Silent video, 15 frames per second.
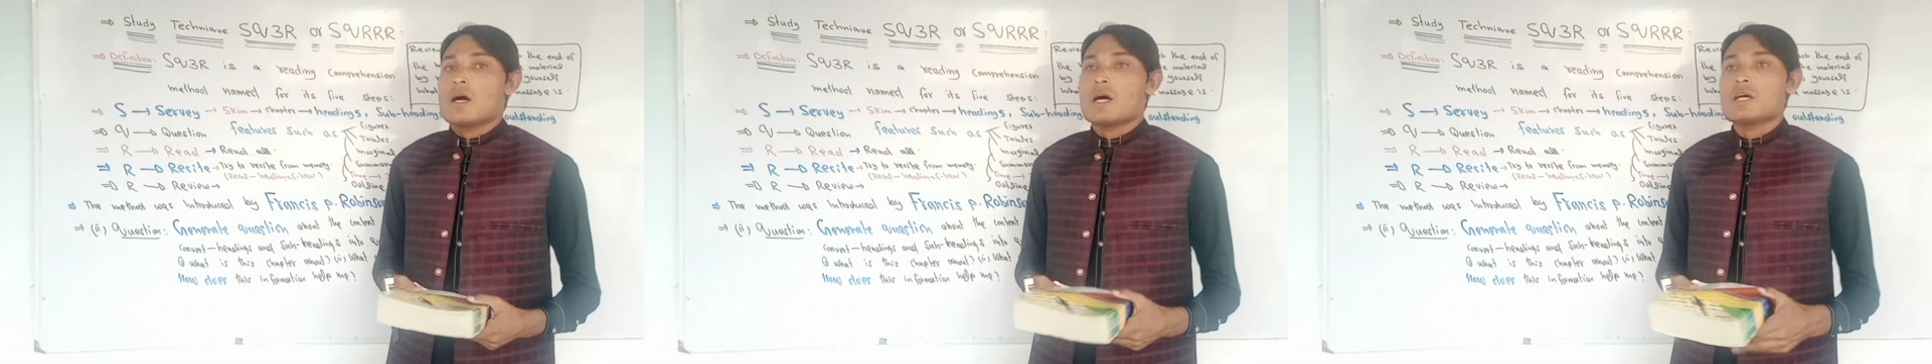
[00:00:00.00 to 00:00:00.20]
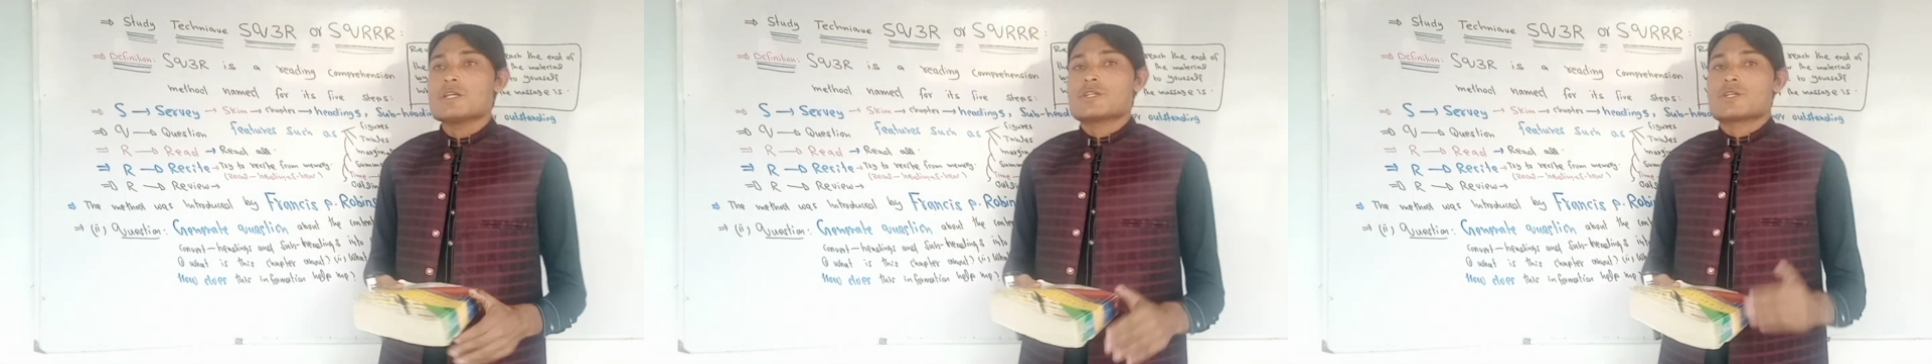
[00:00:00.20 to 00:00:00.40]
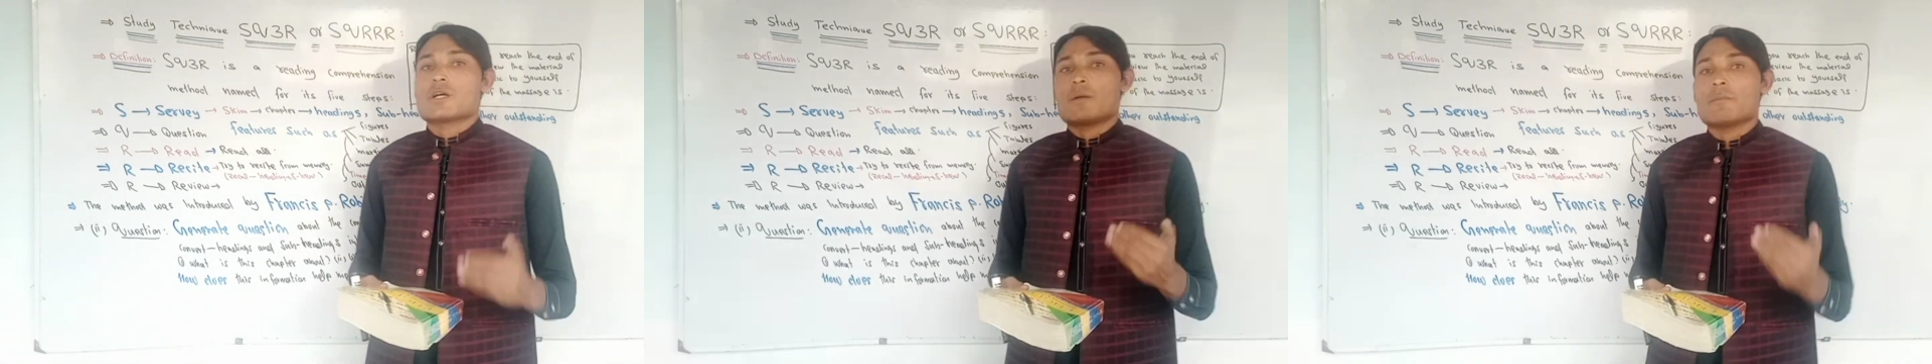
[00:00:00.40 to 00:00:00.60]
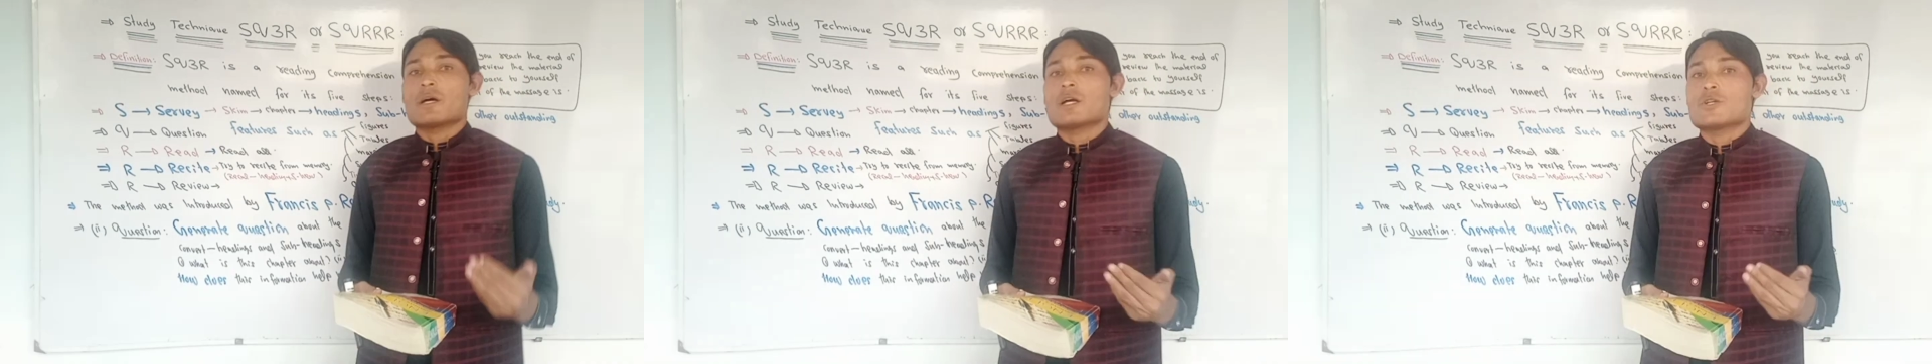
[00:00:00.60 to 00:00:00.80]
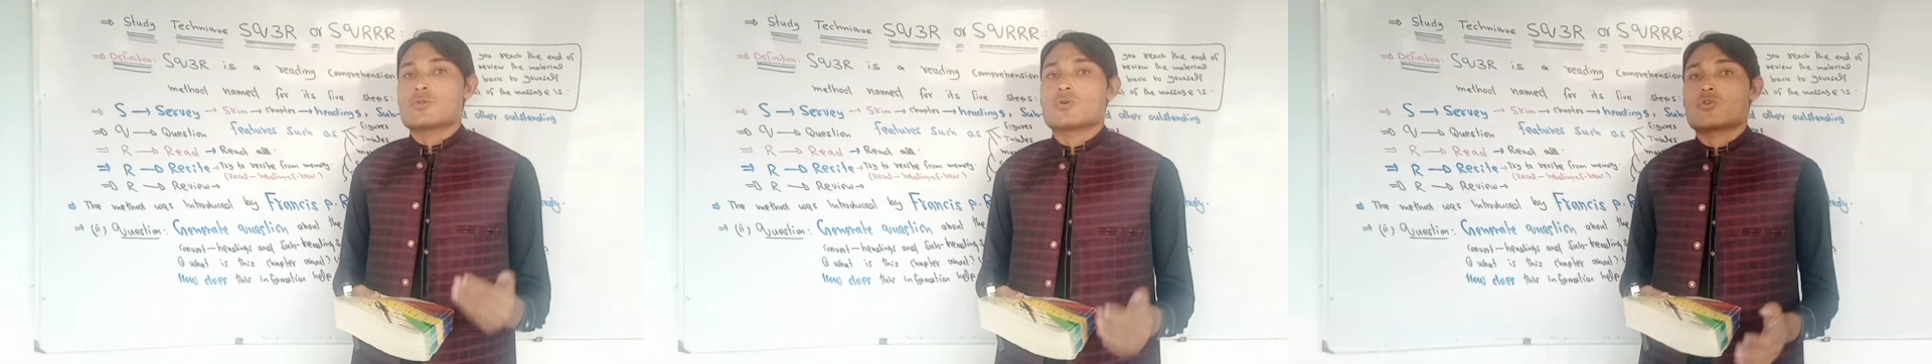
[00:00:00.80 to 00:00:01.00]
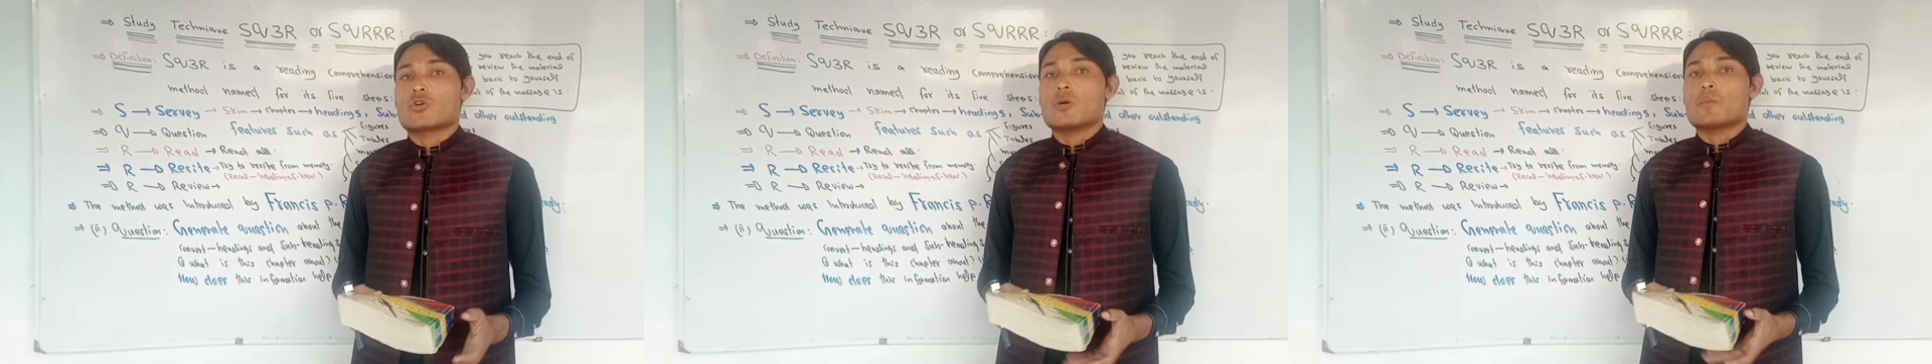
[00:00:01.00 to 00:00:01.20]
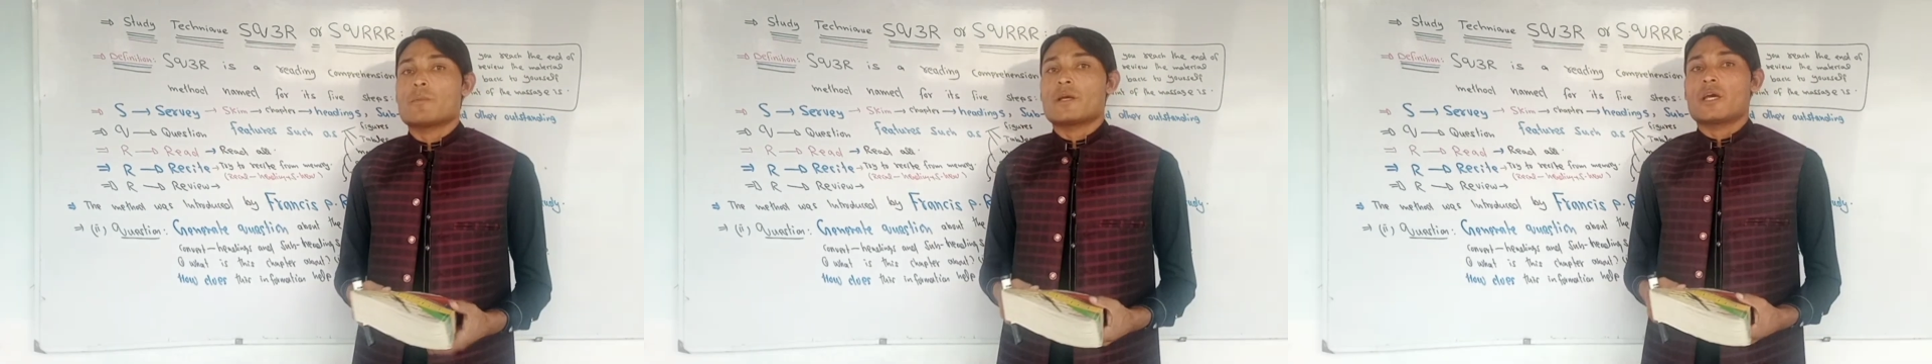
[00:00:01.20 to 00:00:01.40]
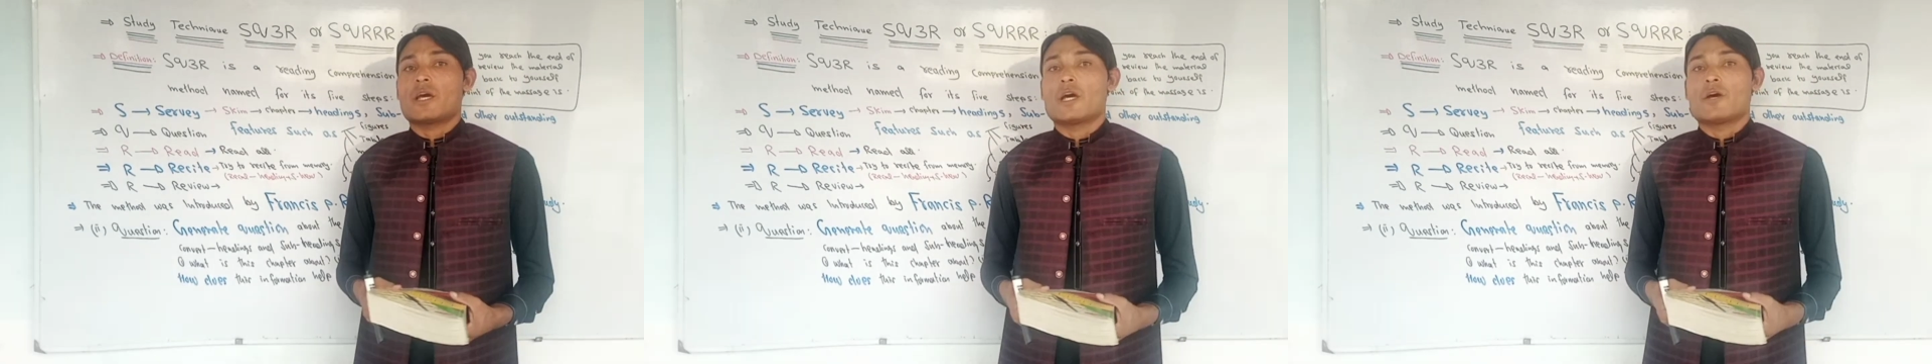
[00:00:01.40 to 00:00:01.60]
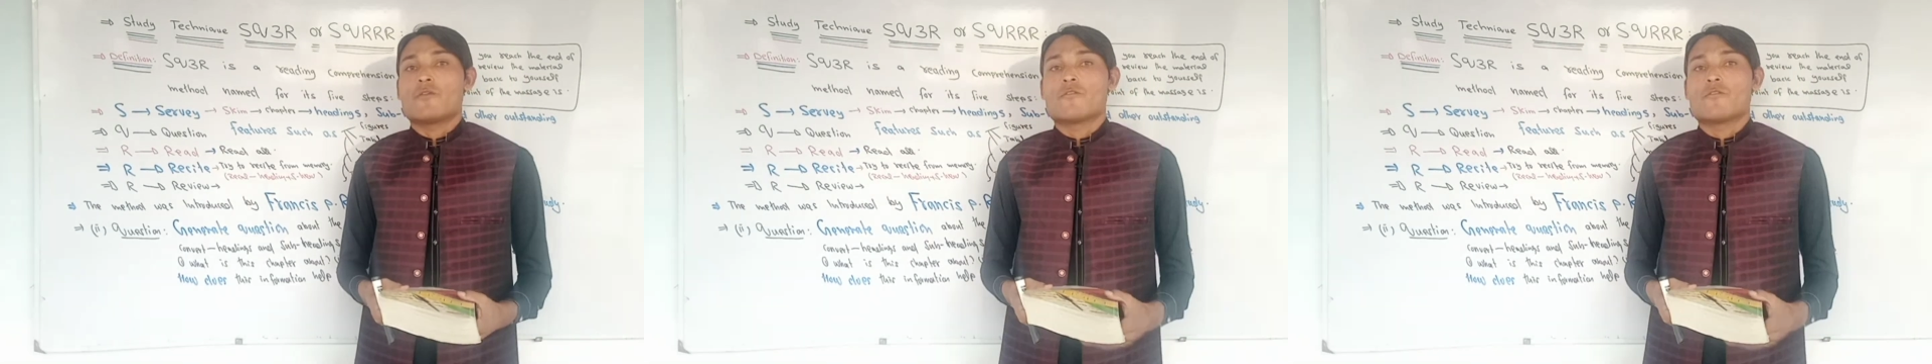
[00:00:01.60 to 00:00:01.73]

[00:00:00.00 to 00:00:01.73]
आज हमारा जो टॉपिक है